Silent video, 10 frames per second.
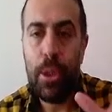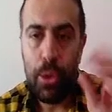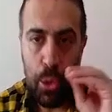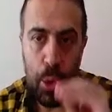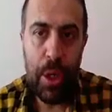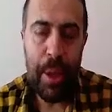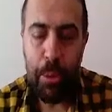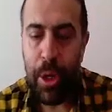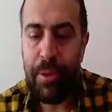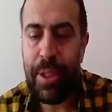Yüklem
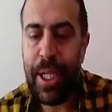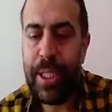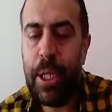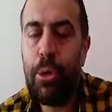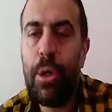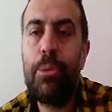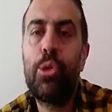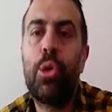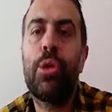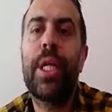görevindeyse yüklemin
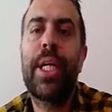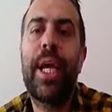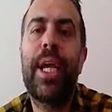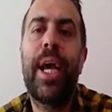sonundaki ek